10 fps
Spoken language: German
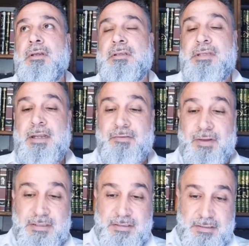
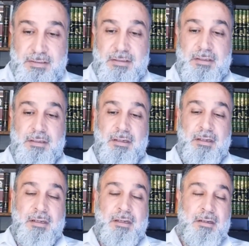Und Senad
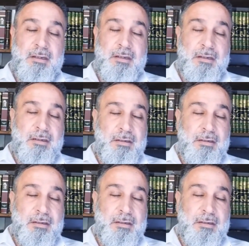weiß äh,